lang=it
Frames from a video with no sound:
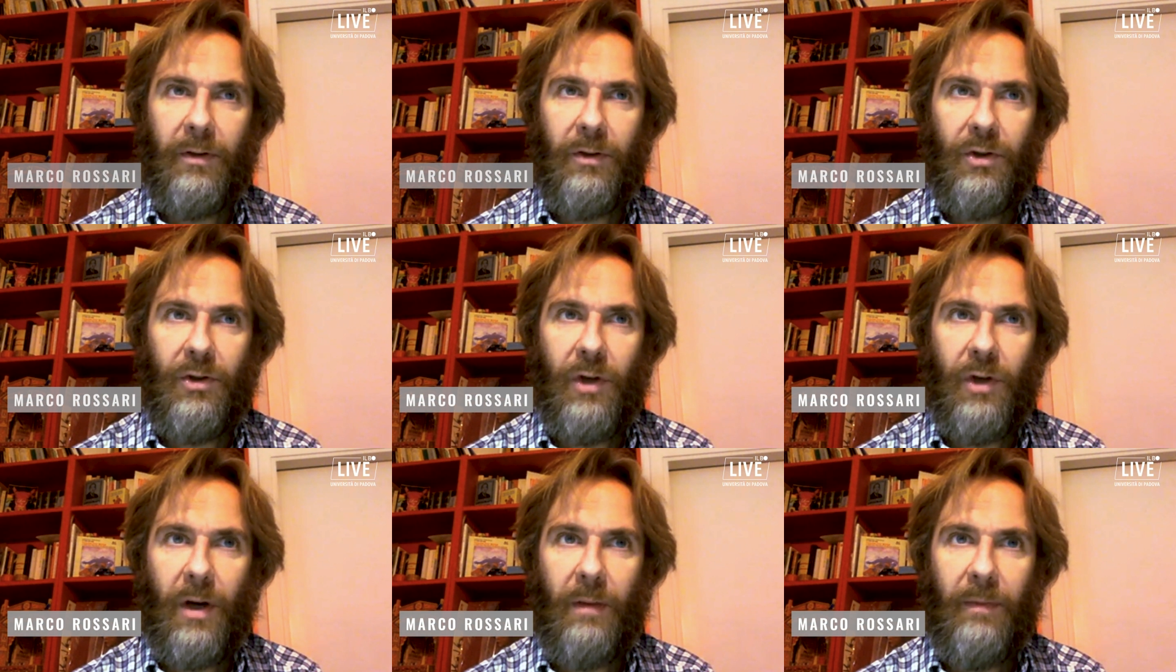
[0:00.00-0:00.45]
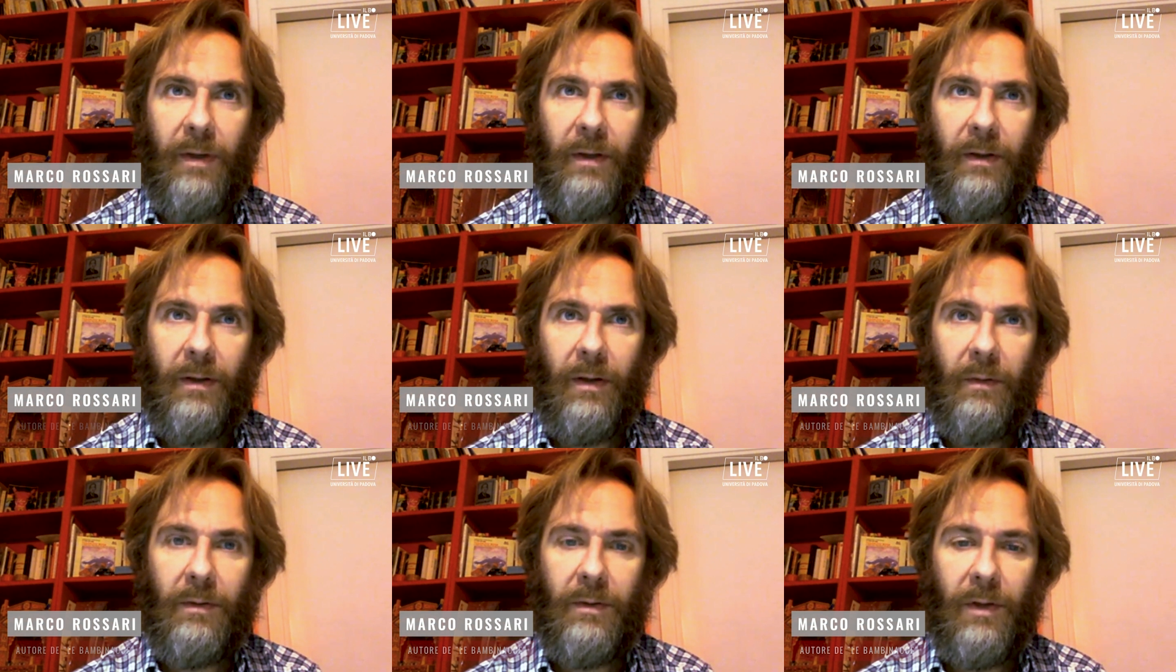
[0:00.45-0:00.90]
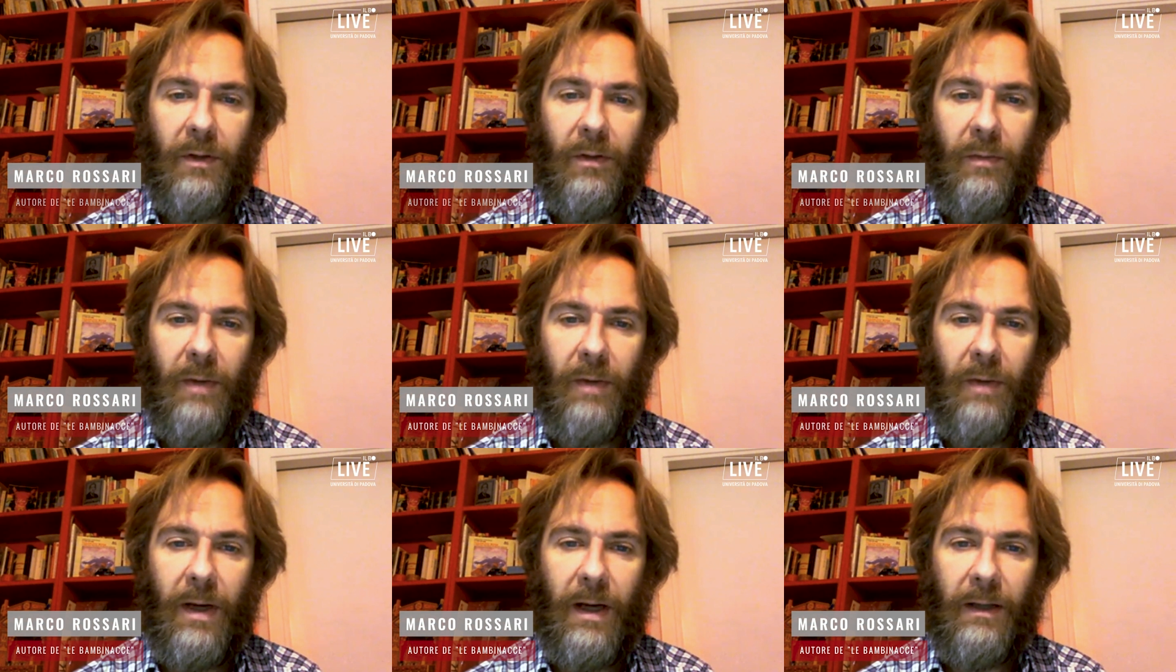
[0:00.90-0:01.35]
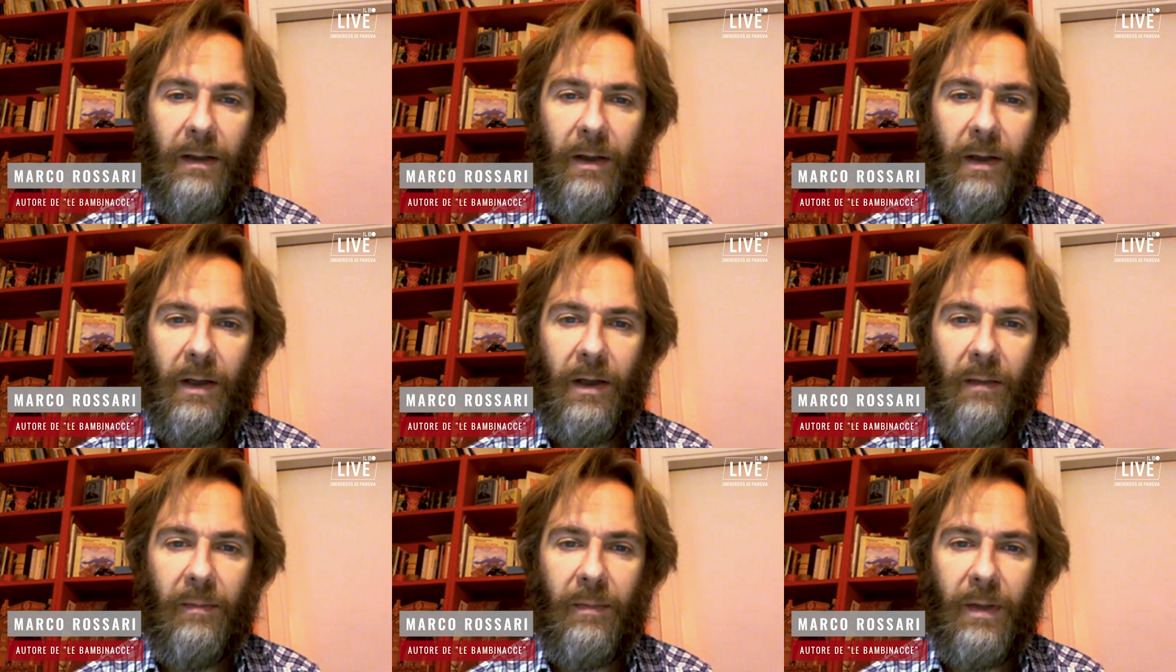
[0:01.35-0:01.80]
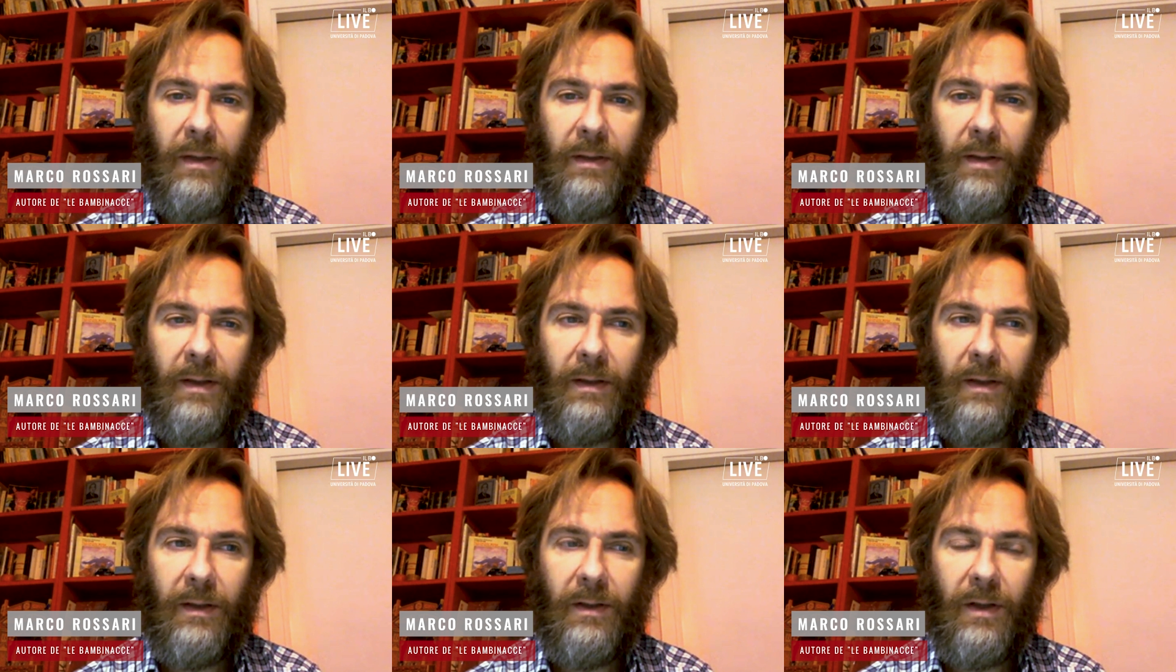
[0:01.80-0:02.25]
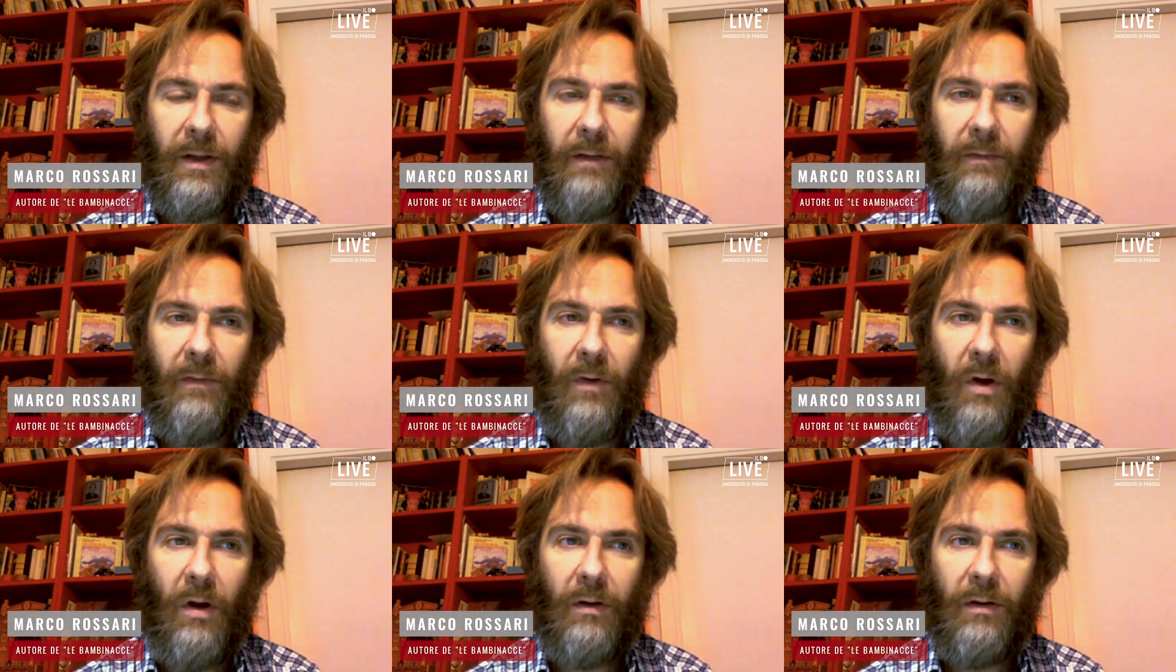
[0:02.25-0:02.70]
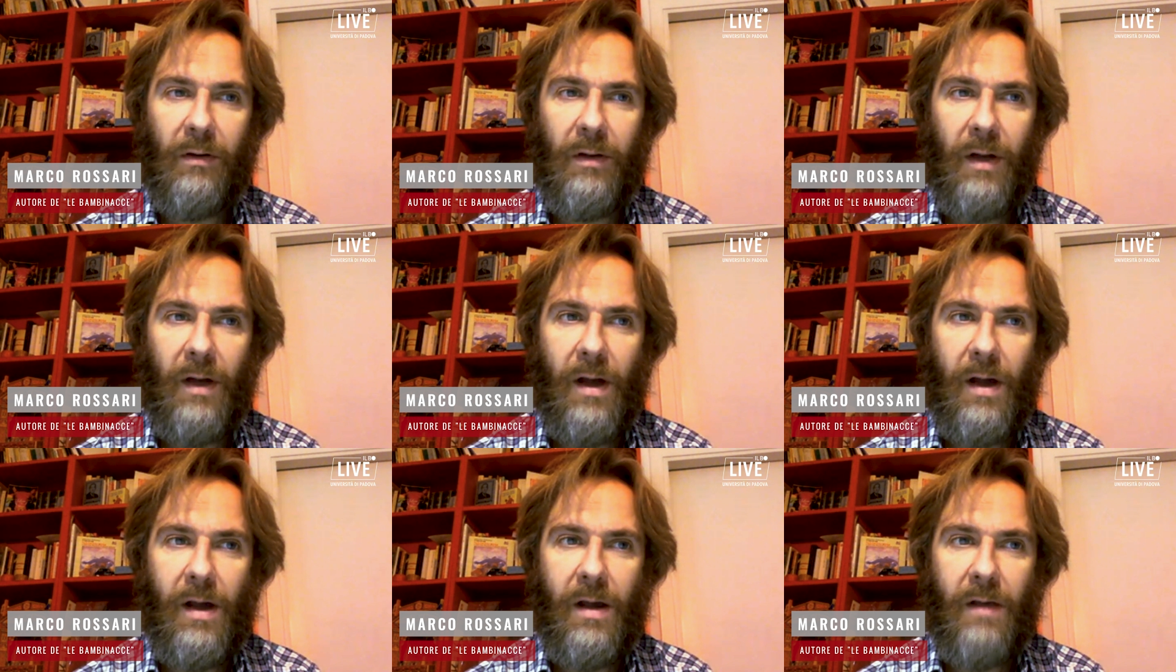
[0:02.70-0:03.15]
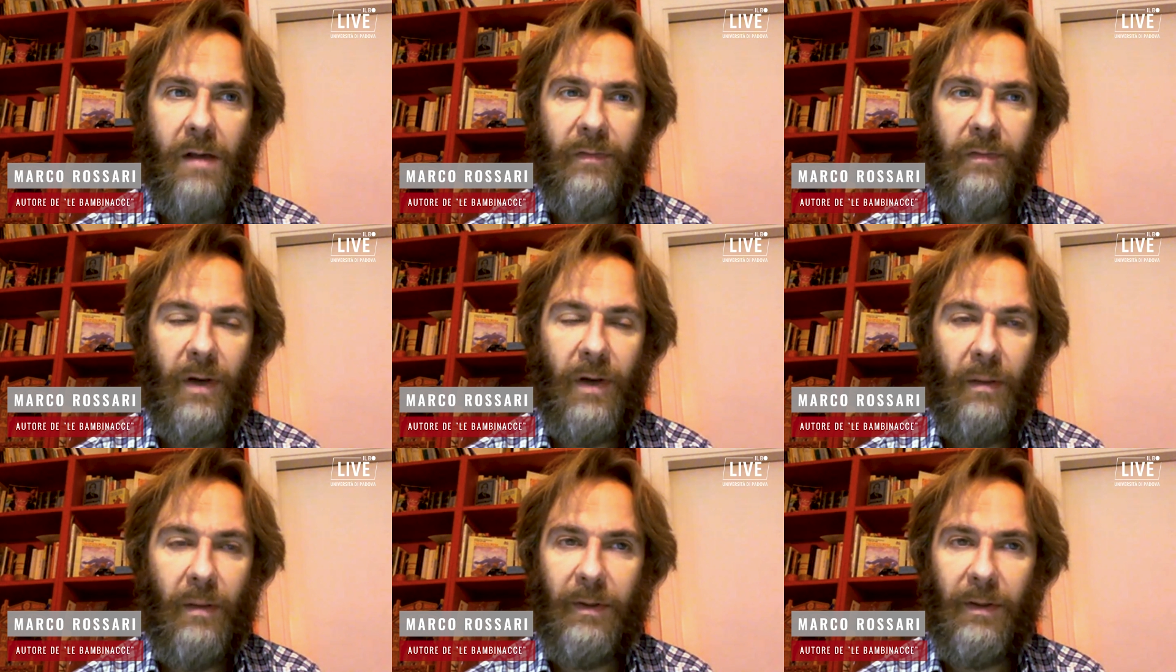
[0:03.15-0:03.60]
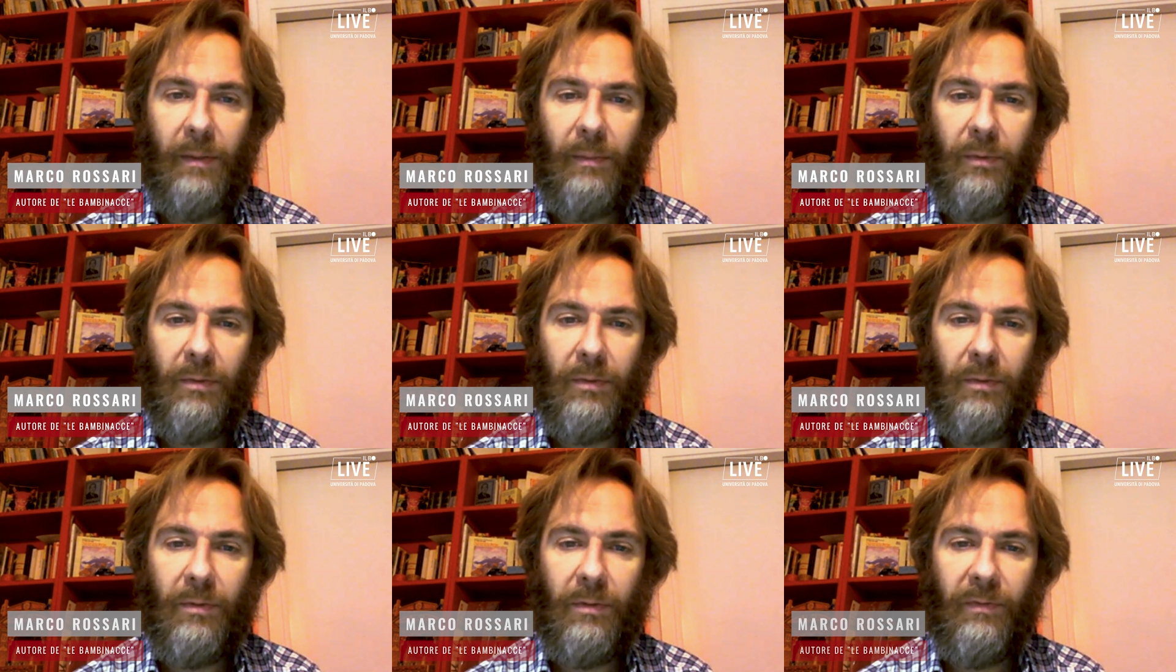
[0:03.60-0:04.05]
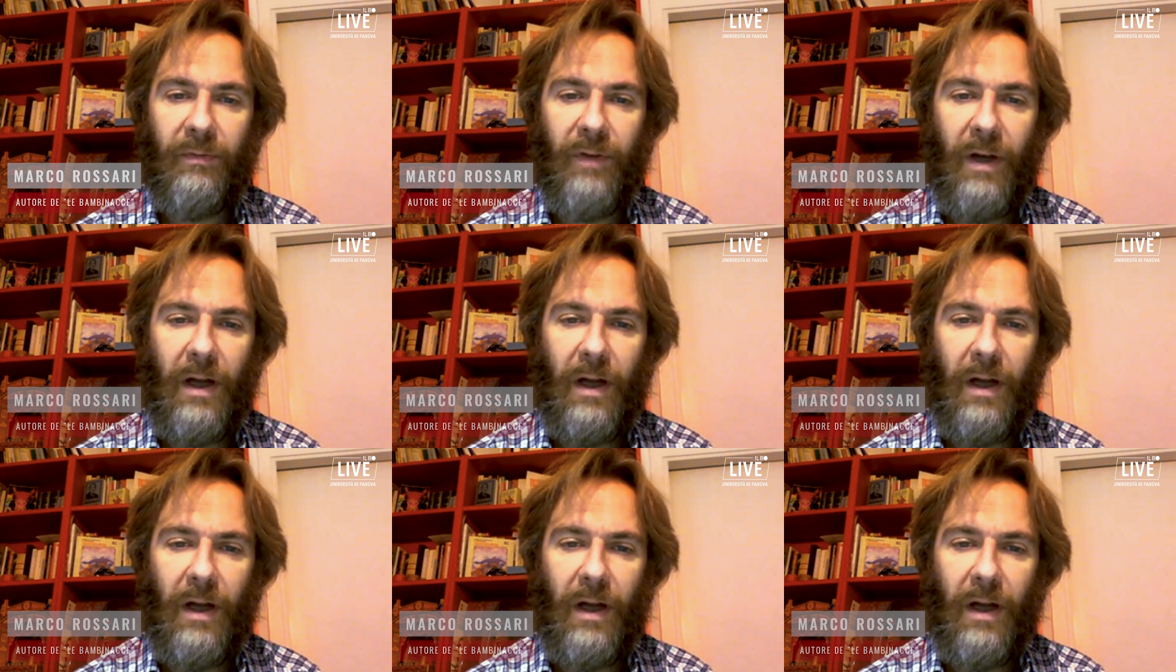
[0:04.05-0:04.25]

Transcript: sinceramente a questa domanda che mi è stata già rivolta e finalmente posso